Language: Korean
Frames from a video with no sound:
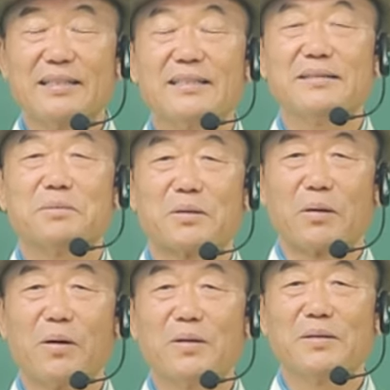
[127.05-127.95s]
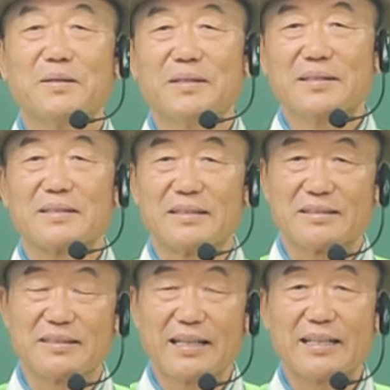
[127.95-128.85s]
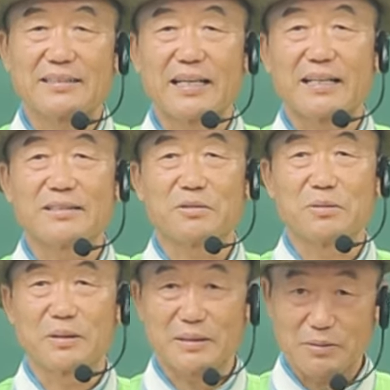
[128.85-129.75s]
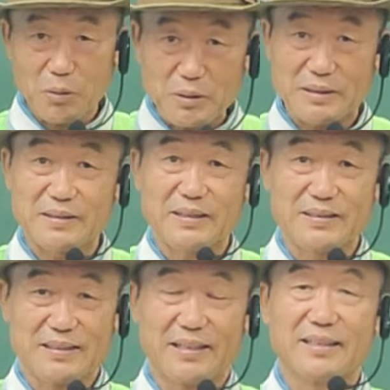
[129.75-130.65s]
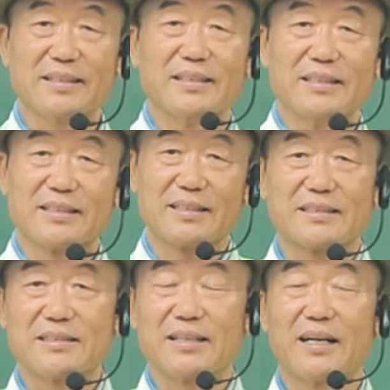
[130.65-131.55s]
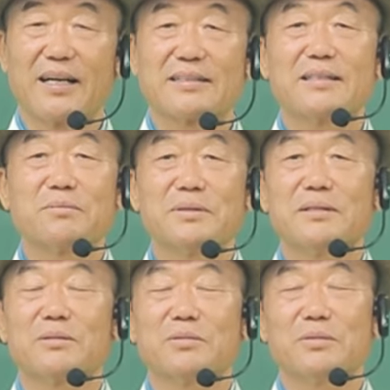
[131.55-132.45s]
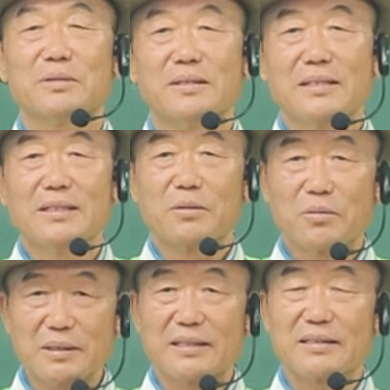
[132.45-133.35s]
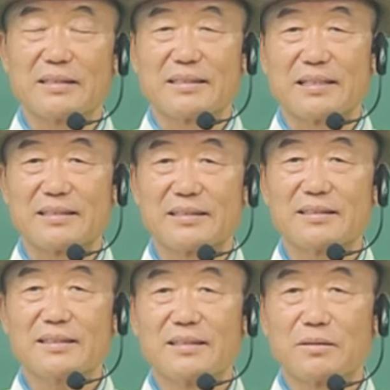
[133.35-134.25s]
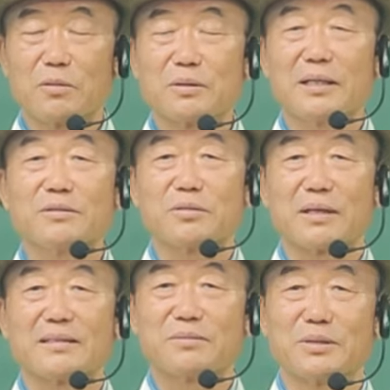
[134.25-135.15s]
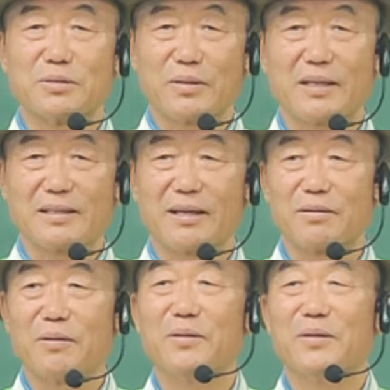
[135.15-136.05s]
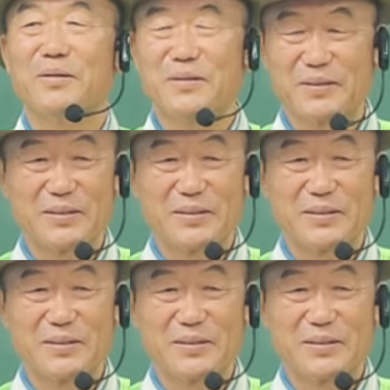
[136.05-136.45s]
일념으로. 그래서 내가 잘할 수 있는 게 요리 같은 거. 그래서, 아, 덕분석굴 공양간에 가서 공양주로 했으면 좋겠다고.